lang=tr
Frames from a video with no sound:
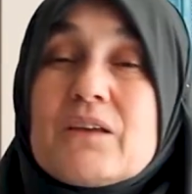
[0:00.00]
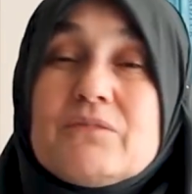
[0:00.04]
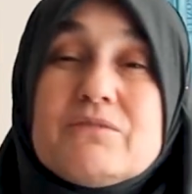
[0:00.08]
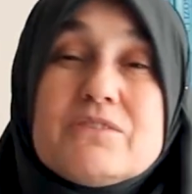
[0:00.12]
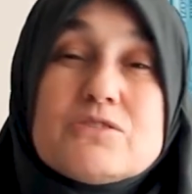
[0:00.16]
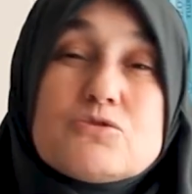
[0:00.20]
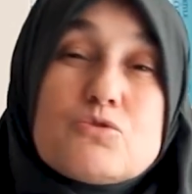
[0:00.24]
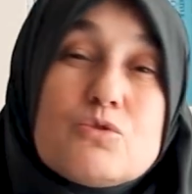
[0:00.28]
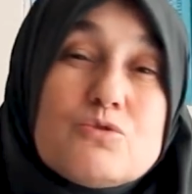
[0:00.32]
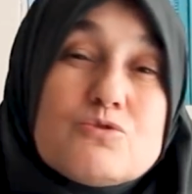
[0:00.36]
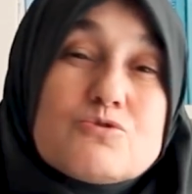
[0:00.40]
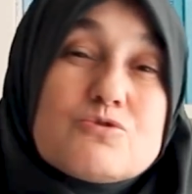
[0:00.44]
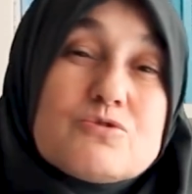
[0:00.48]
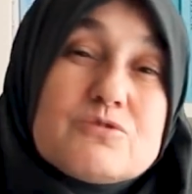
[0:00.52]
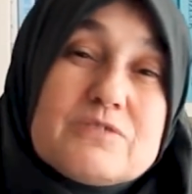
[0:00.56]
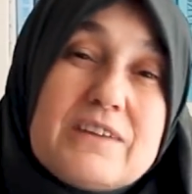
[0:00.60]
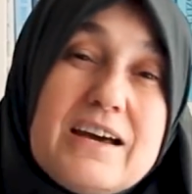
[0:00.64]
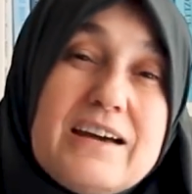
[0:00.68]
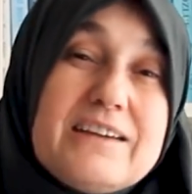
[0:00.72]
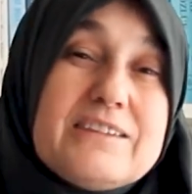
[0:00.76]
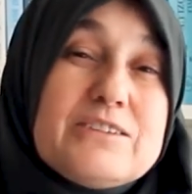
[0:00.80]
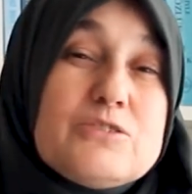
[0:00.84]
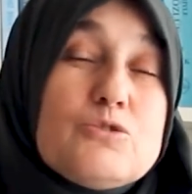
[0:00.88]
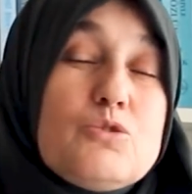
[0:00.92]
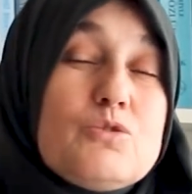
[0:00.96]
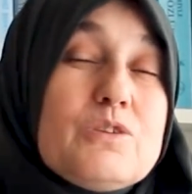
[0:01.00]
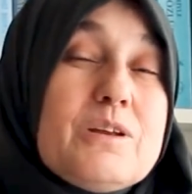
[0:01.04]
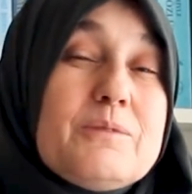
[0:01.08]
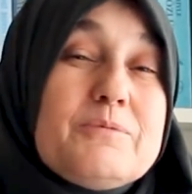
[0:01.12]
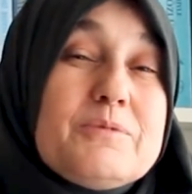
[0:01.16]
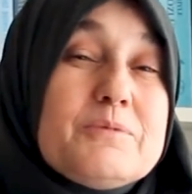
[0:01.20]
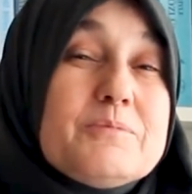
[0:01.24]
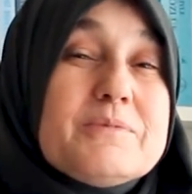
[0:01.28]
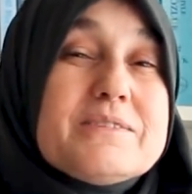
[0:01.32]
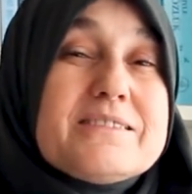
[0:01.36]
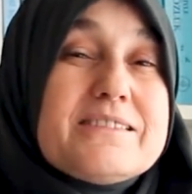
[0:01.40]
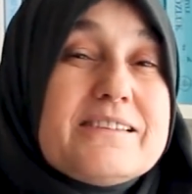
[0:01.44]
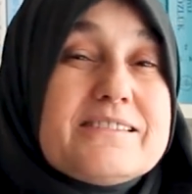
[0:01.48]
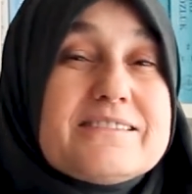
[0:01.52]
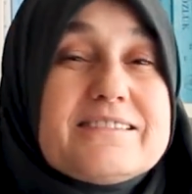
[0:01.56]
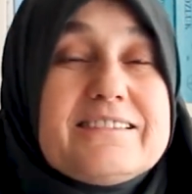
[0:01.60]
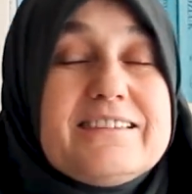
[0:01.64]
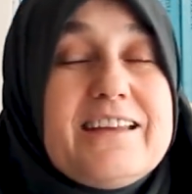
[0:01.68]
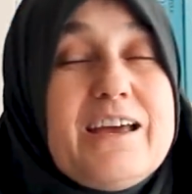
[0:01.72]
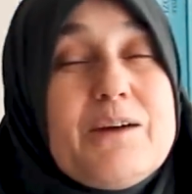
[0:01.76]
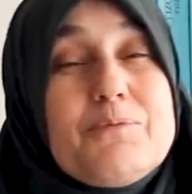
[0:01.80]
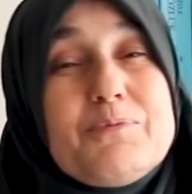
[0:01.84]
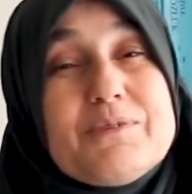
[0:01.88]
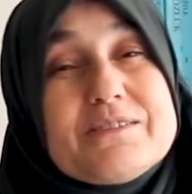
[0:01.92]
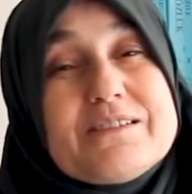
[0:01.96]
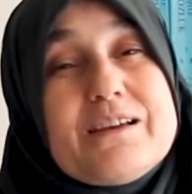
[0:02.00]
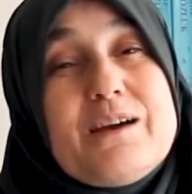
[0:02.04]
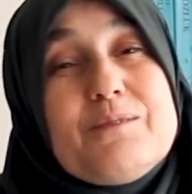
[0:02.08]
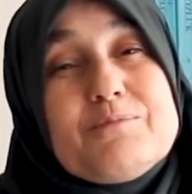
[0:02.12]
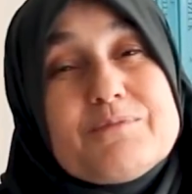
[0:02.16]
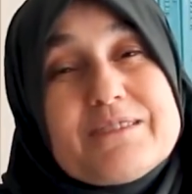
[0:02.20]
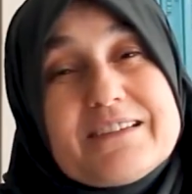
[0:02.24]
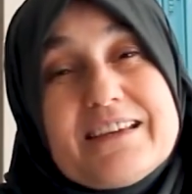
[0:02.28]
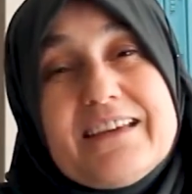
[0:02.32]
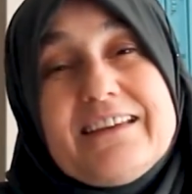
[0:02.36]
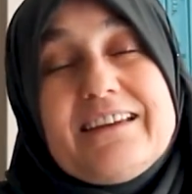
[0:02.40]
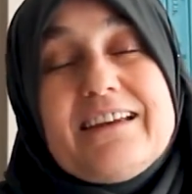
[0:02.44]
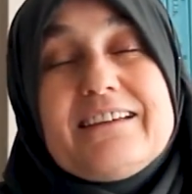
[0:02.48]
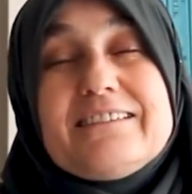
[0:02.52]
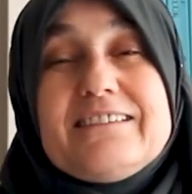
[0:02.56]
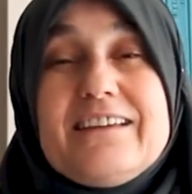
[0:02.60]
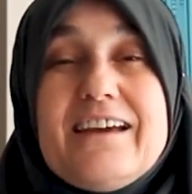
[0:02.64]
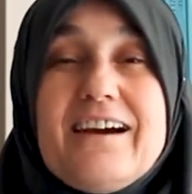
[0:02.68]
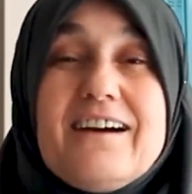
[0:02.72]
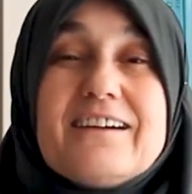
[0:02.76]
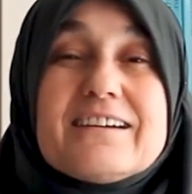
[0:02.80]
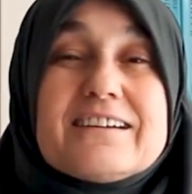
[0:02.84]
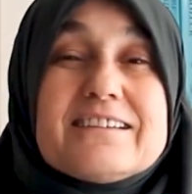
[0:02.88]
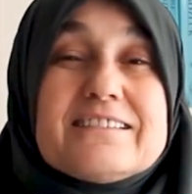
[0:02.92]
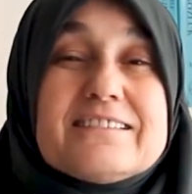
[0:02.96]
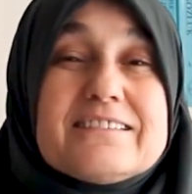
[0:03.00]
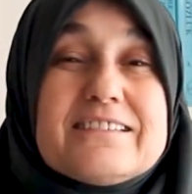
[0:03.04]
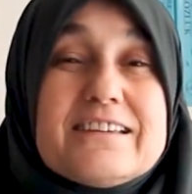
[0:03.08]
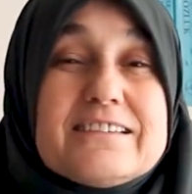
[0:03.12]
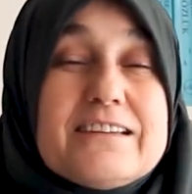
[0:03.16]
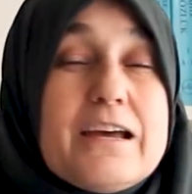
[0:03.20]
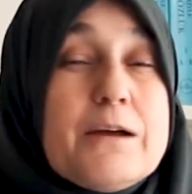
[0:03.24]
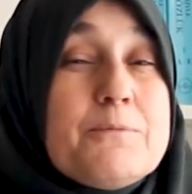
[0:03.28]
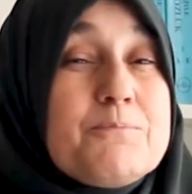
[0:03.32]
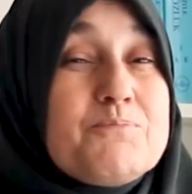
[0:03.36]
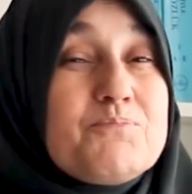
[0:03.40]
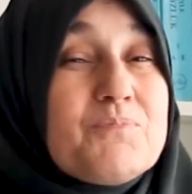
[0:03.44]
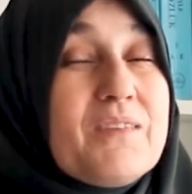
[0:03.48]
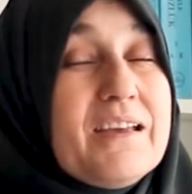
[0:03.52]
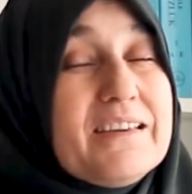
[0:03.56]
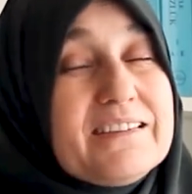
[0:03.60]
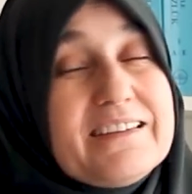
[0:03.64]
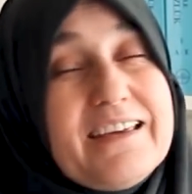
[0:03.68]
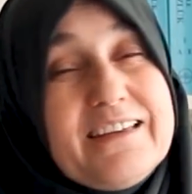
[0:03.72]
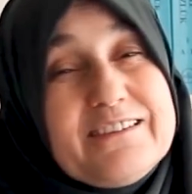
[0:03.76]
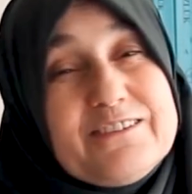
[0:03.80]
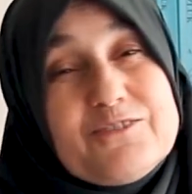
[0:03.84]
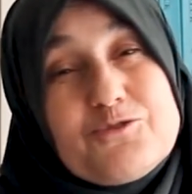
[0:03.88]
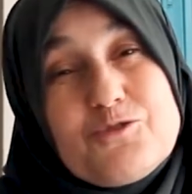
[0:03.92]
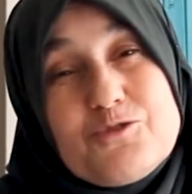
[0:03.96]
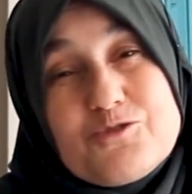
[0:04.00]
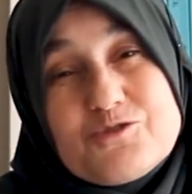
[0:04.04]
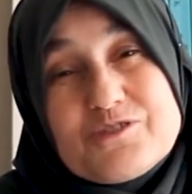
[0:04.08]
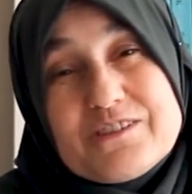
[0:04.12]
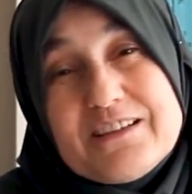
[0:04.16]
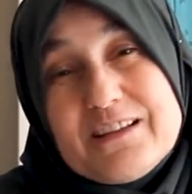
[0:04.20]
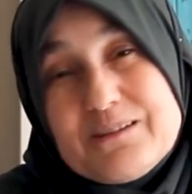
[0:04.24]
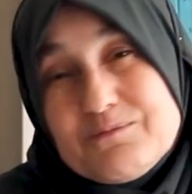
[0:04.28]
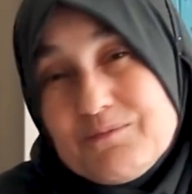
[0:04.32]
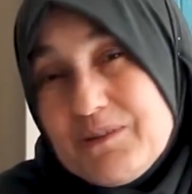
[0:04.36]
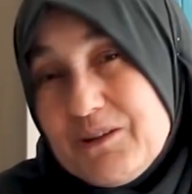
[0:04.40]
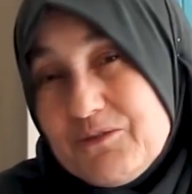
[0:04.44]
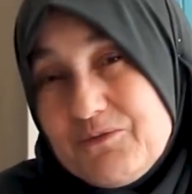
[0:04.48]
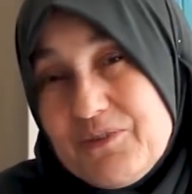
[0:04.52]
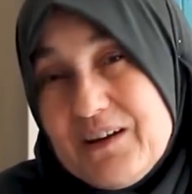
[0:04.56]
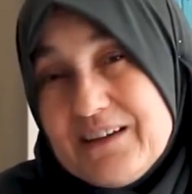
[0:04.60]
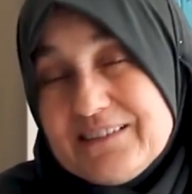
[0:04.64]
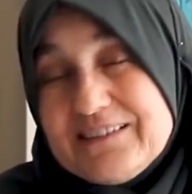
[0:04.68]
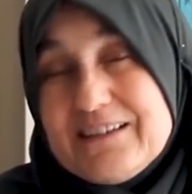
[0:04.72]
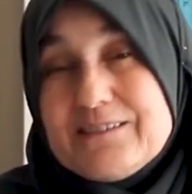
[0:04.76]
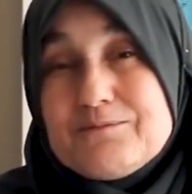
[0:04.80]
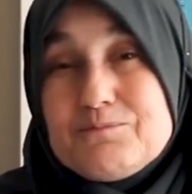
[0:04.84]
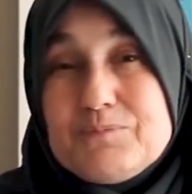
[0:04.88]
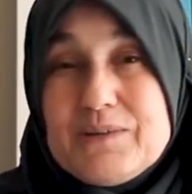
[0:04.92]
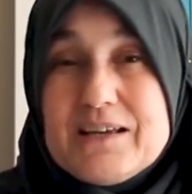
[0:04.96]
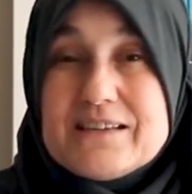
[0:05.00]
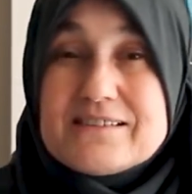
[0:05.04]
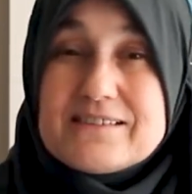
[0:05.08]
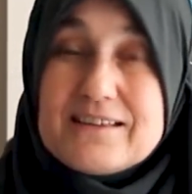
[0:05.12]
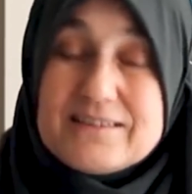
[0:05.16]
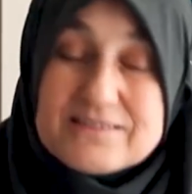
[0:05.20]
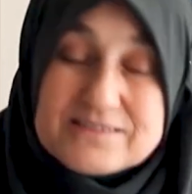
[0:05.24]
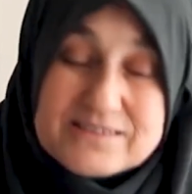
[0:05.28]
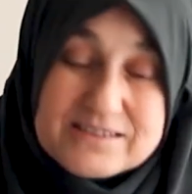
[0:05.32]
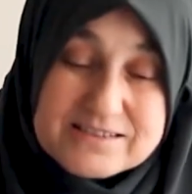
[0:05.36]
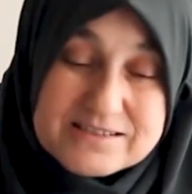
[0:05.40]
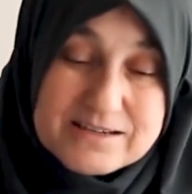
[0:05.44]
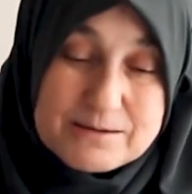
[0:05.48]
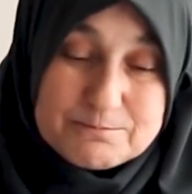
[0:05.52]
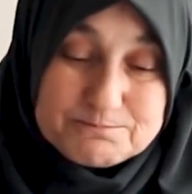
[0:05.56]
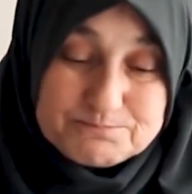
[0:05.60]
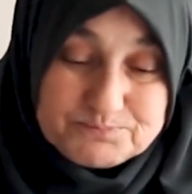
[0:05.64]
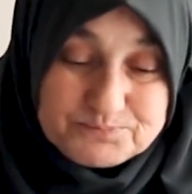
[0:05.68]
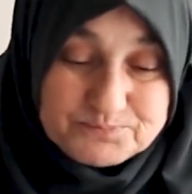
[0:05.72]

ve sonucun daha iyi olabilmesi için ne yapacağımız gerektiği hakkında da kendi görüşlerimi ifade etmeye çalışacağım.